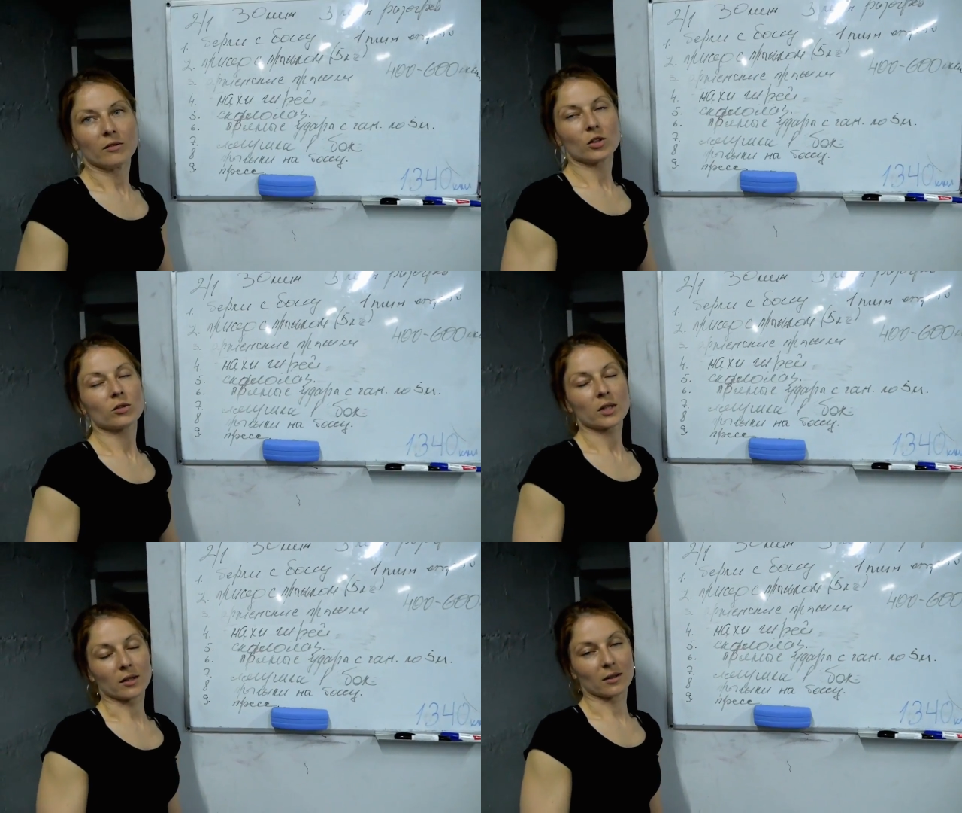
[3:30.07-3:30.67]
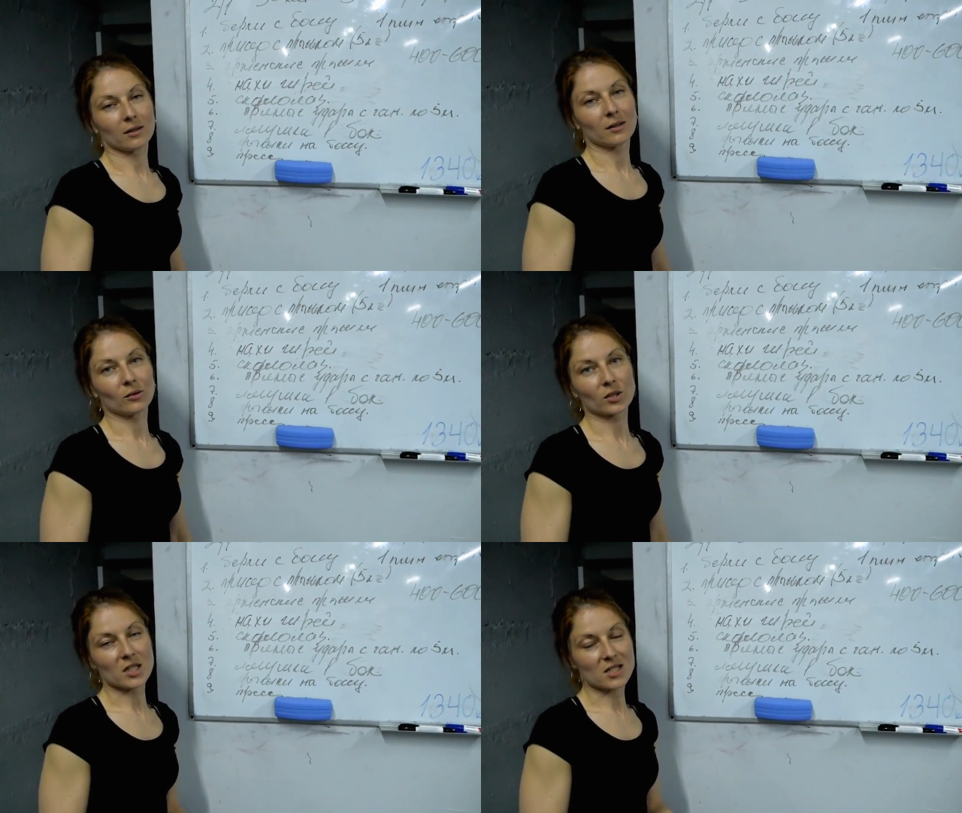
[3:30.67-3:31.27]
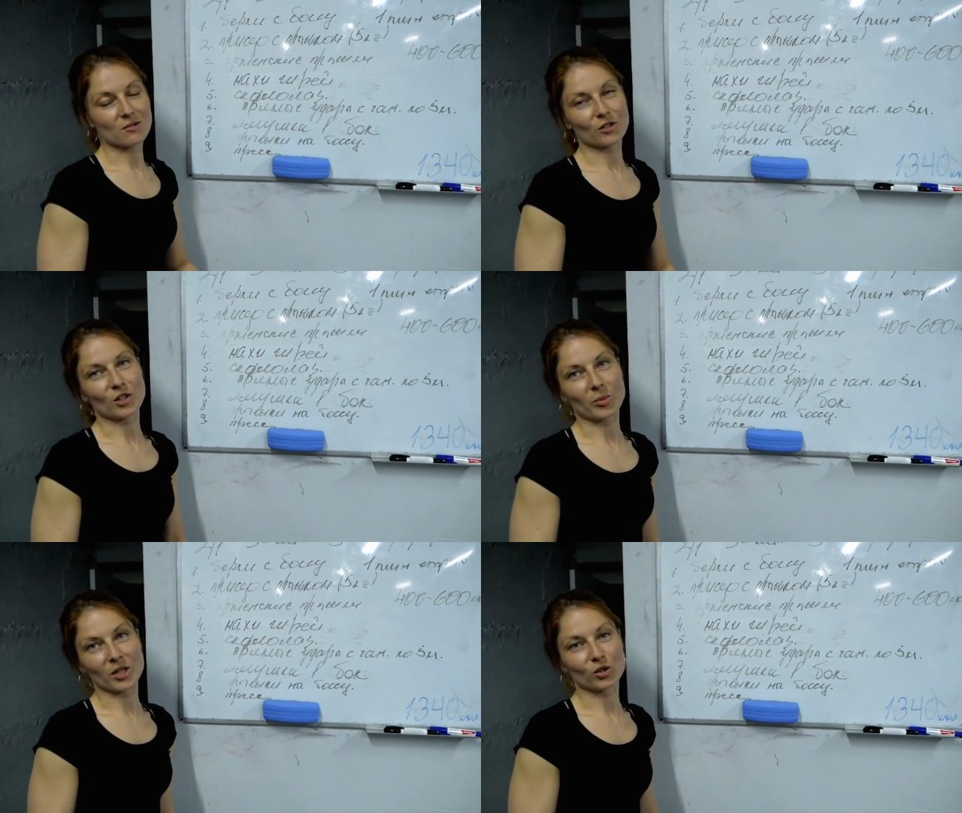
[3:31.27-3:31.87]
В итоге у нас
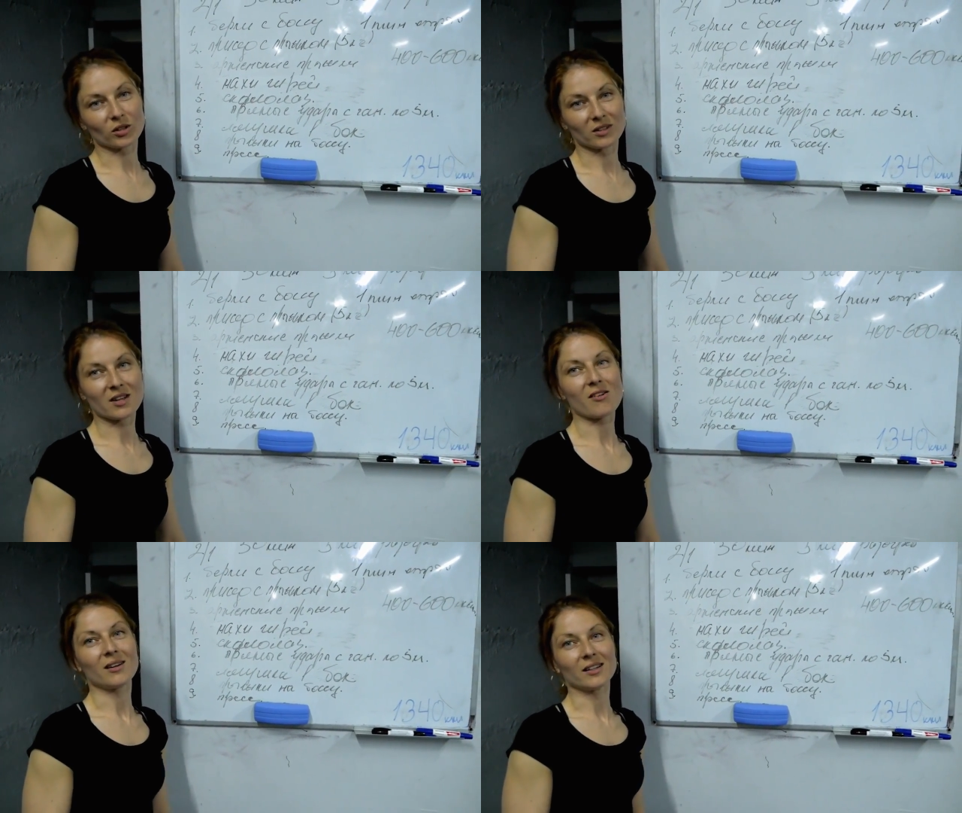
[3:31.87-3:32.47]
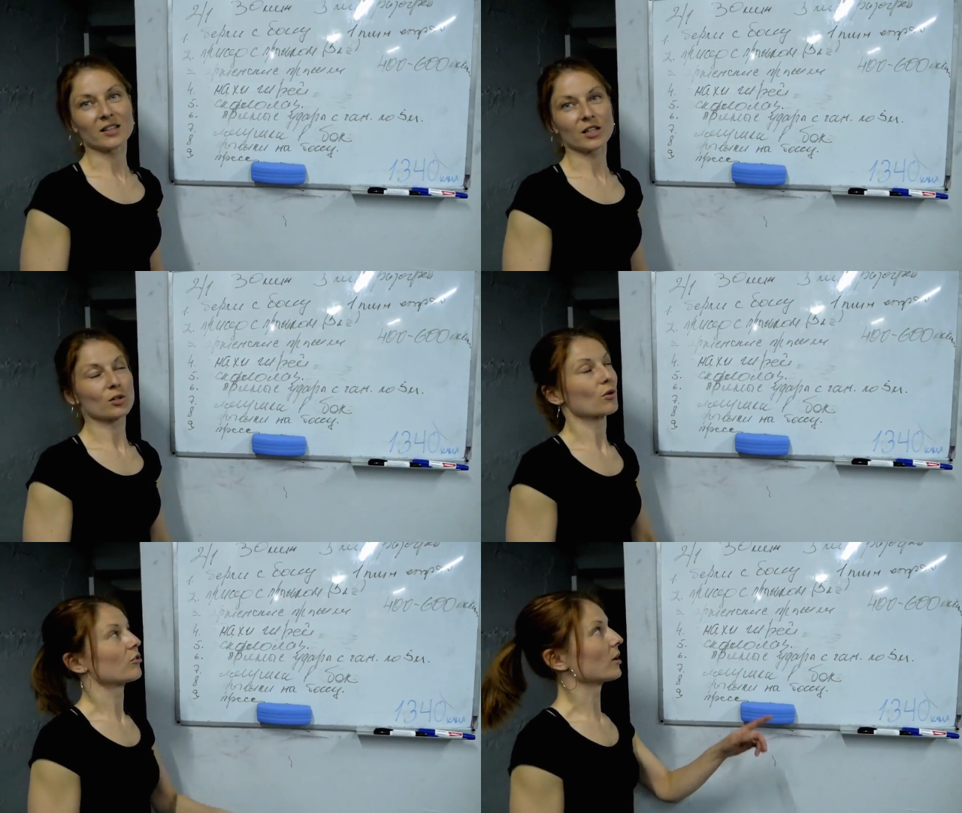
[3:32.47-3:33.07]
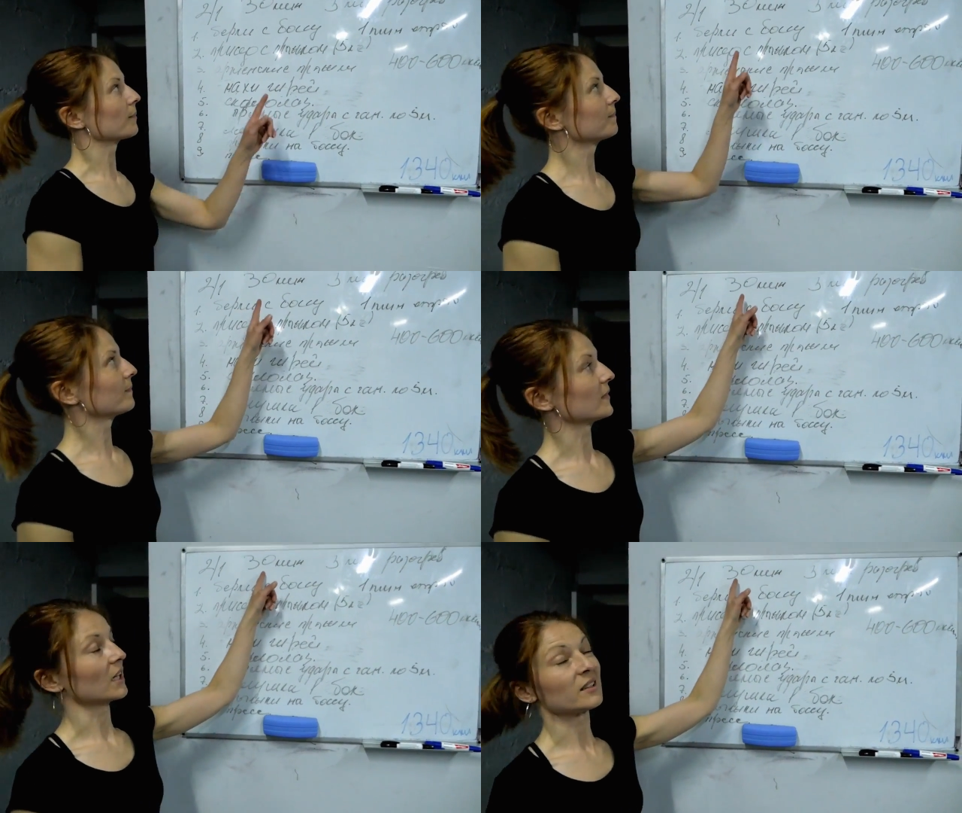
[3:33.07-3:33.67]
сегодня пройдет интервальная тренировка
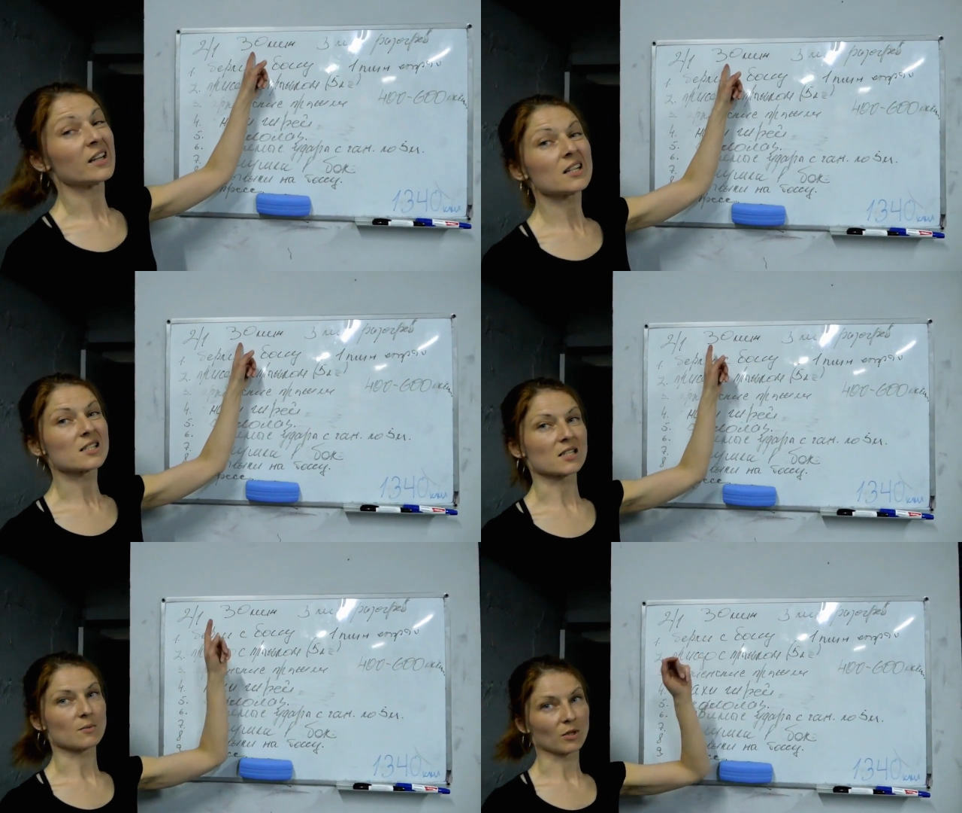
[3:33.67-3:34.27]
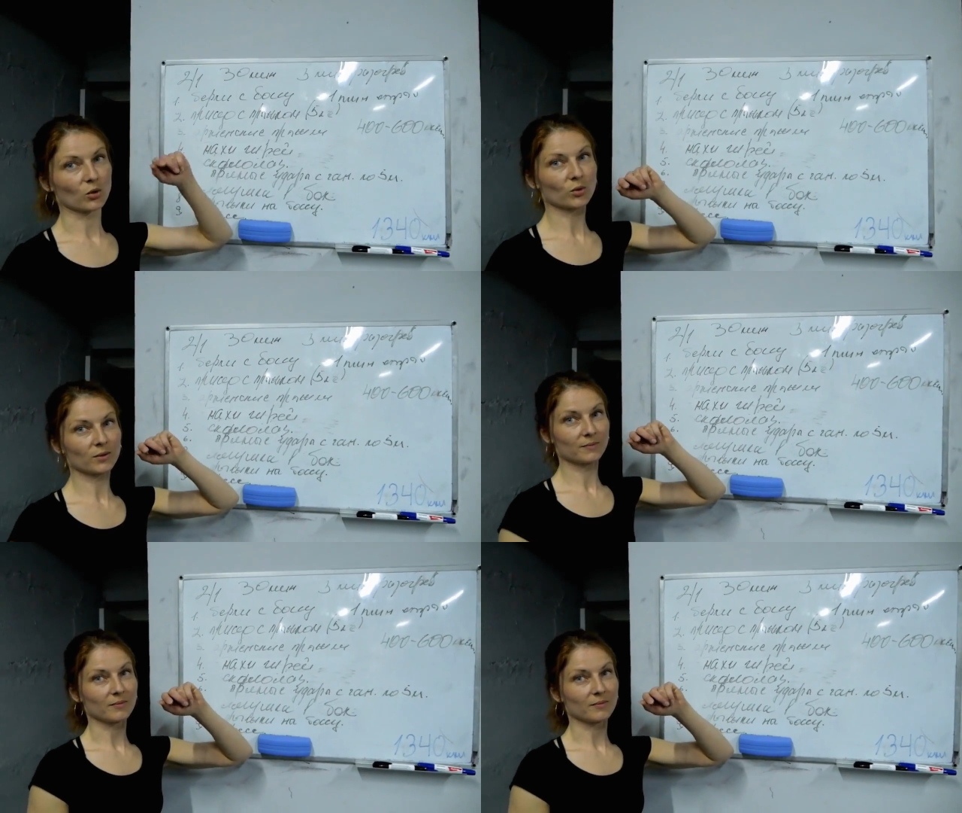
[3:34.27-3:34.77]
на 30 минут.